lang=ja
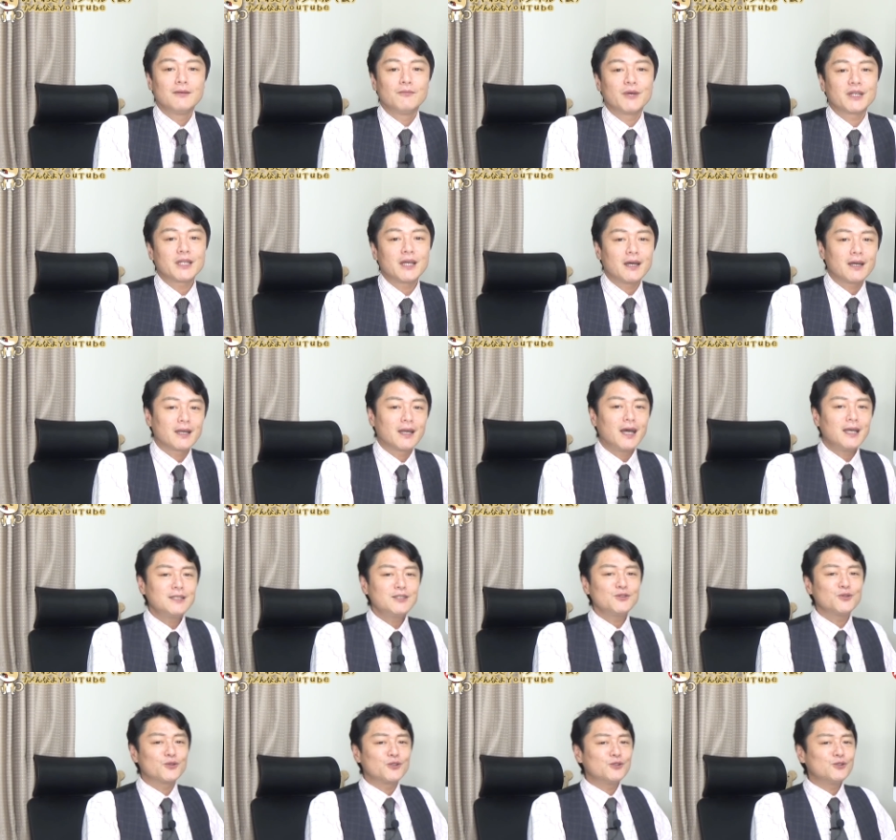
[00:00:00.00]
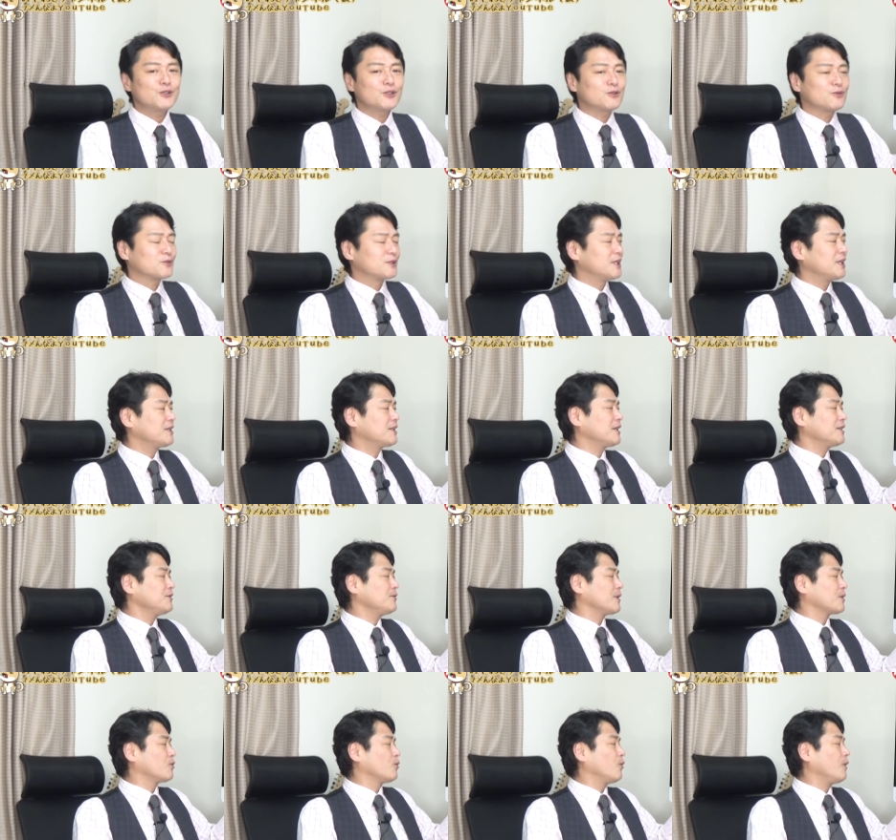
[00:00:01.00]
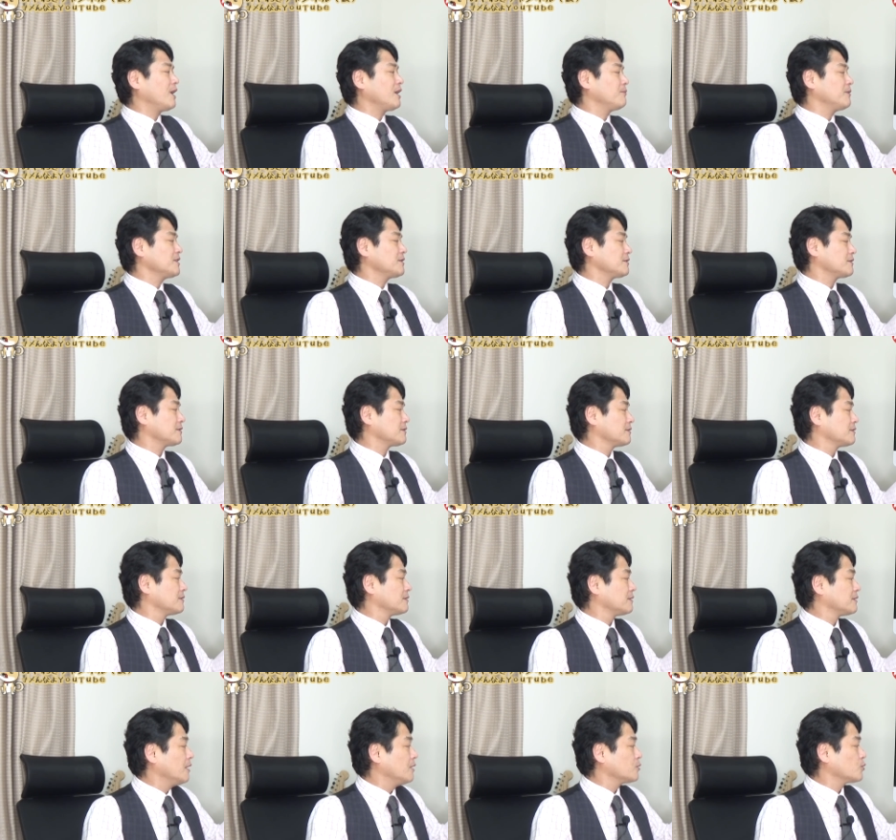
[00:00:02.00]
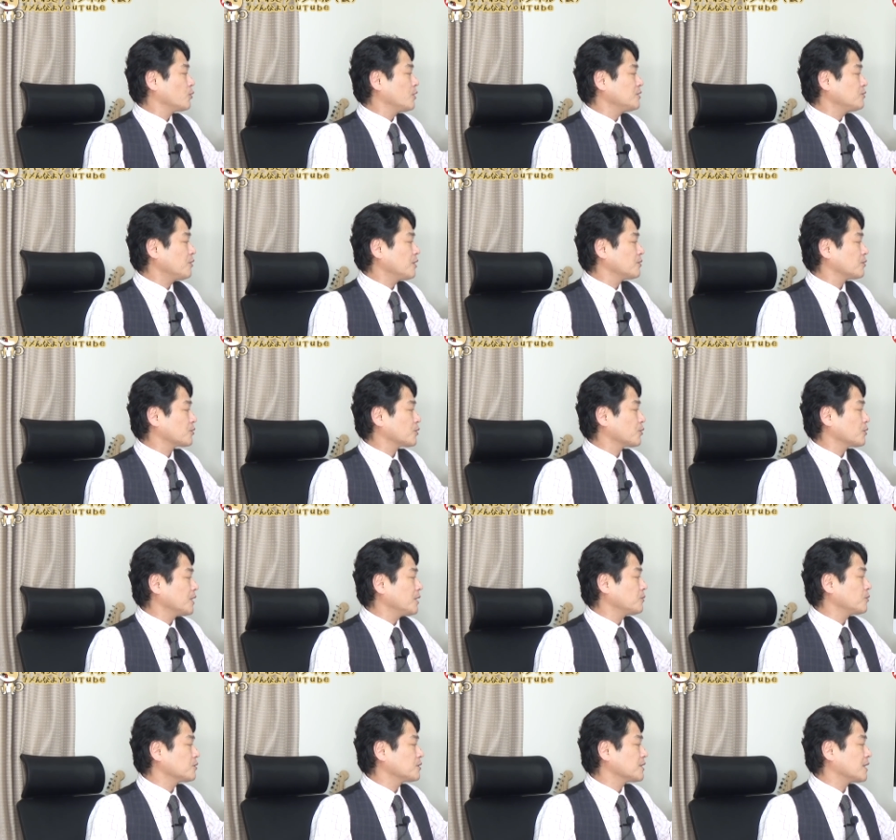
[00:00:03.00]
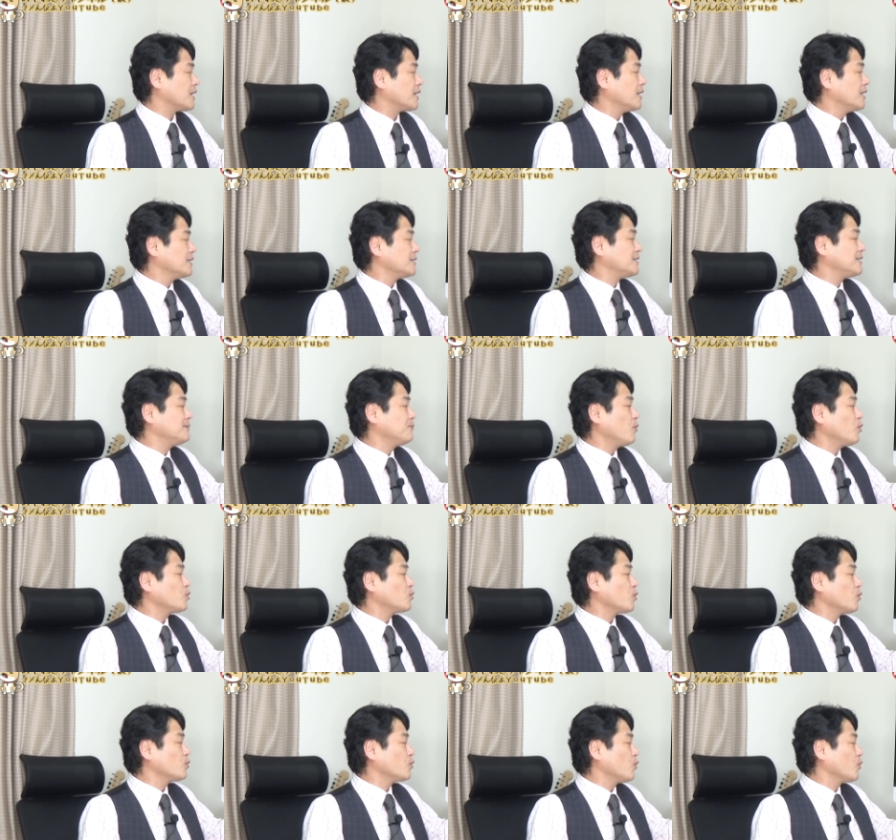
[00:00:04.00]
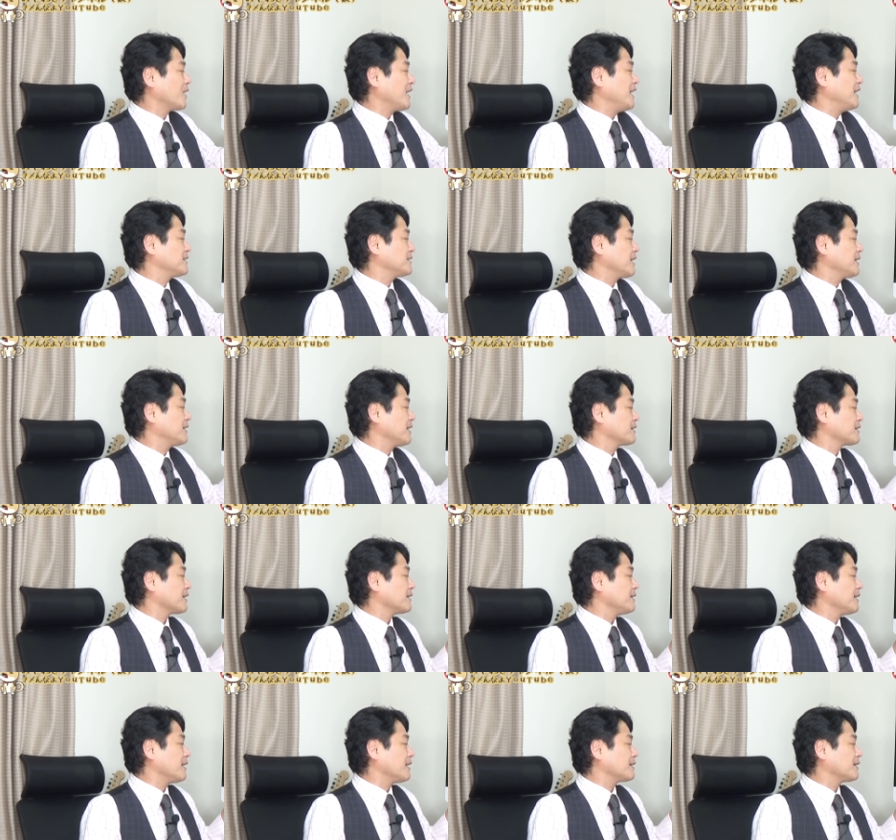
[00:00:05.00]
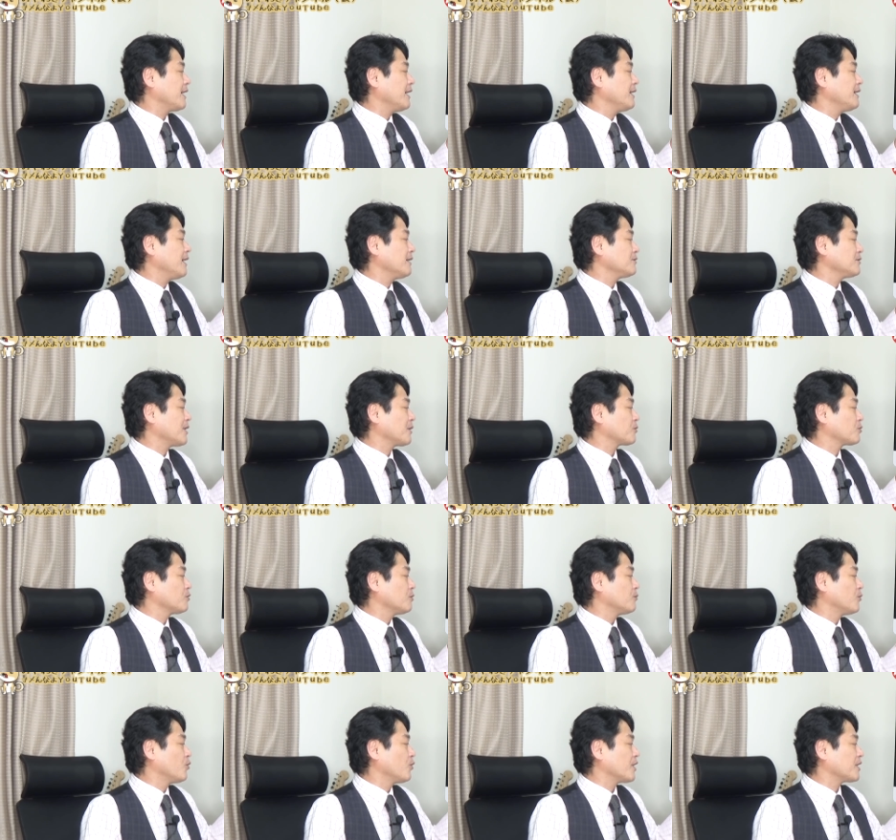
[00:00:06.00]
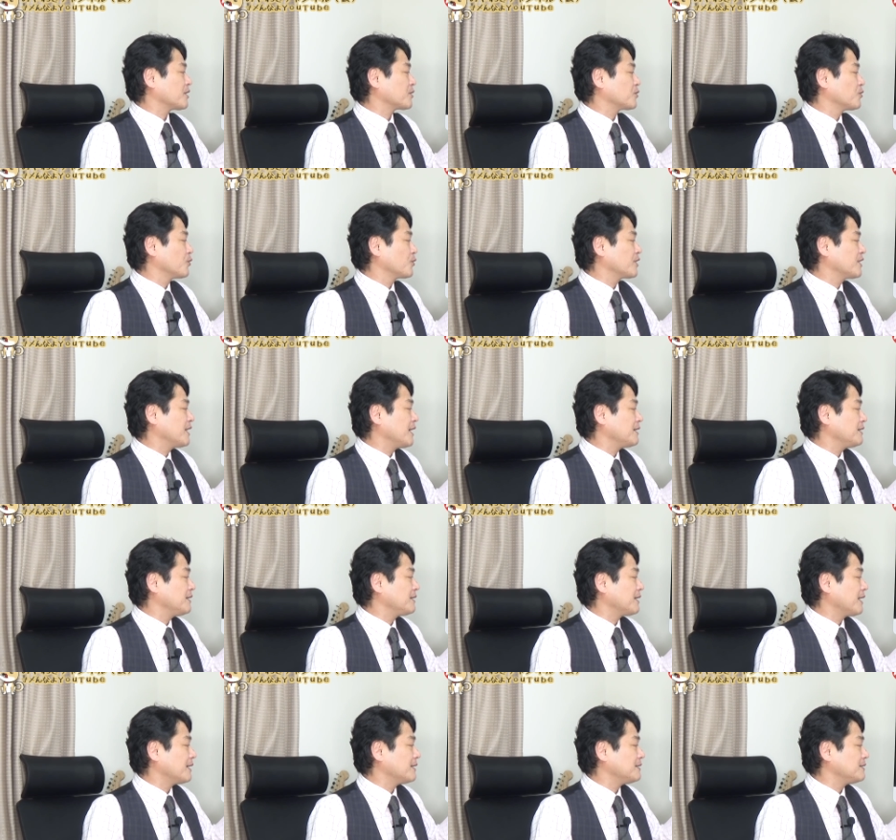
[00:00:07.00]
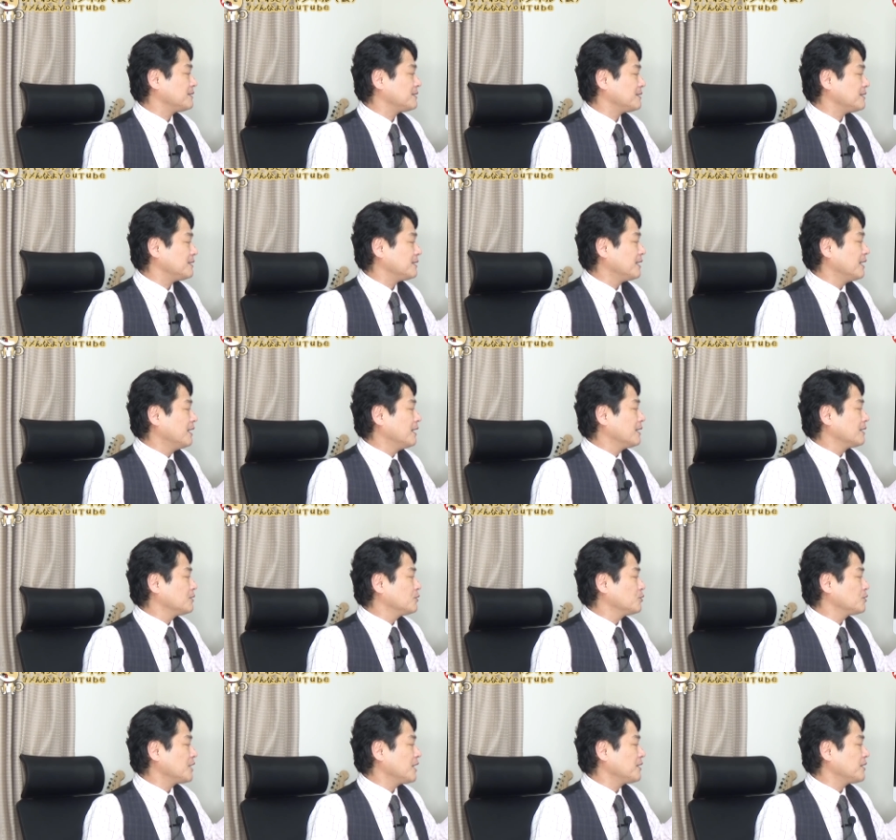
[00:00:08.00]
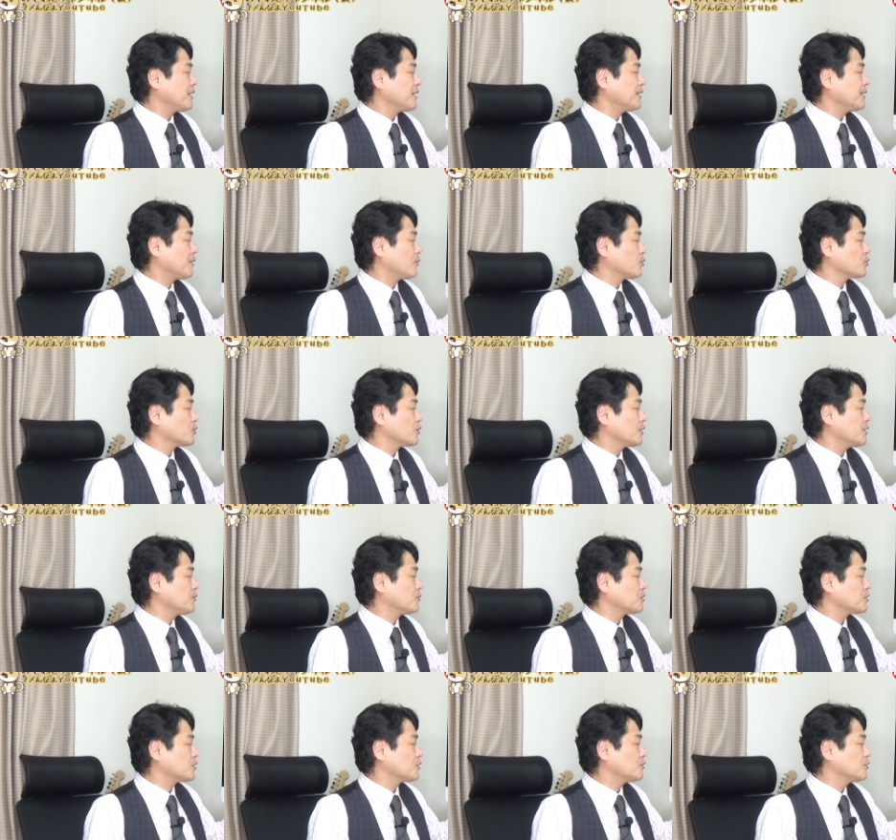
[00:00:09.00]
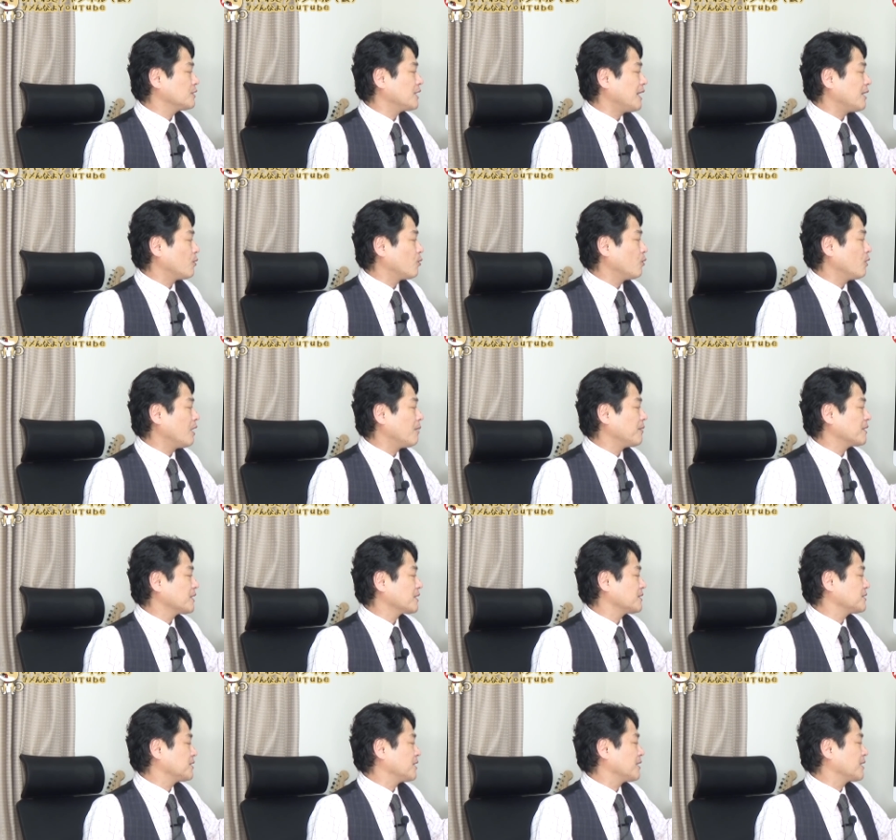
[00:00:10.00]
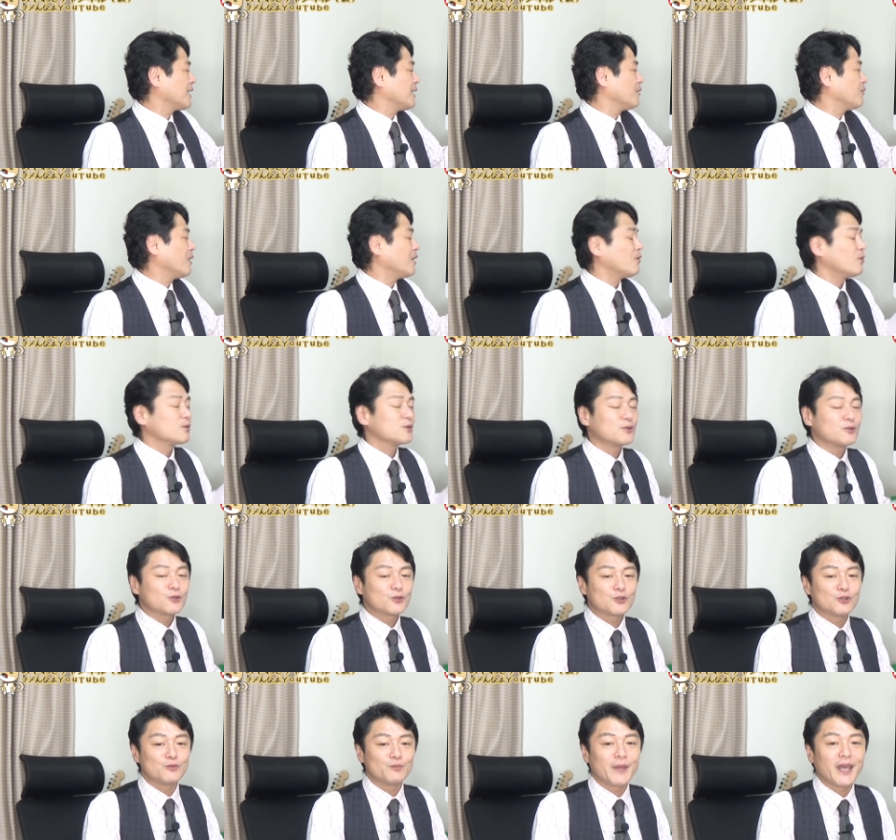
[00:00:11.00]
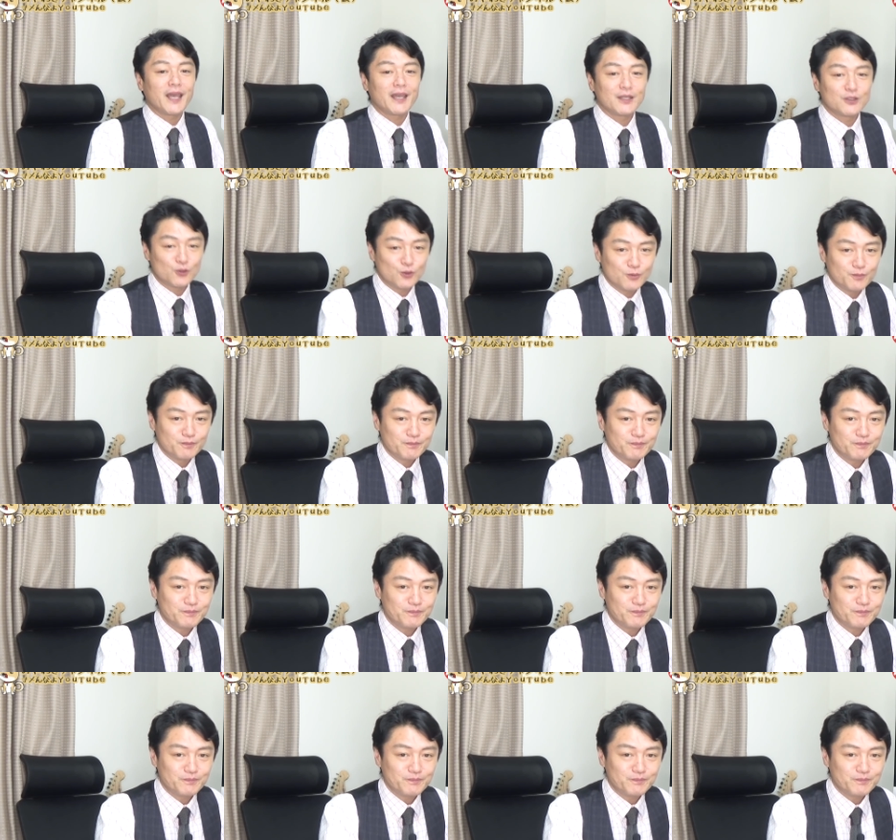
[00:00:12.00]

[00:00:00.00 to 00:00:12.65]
また外資の誘致の前段にはこうありますそれぞれの拠点都市が地元の経済団体や大学などと設けた協議会に対し優先的な補助金の支給や大幅な規制緩和を進める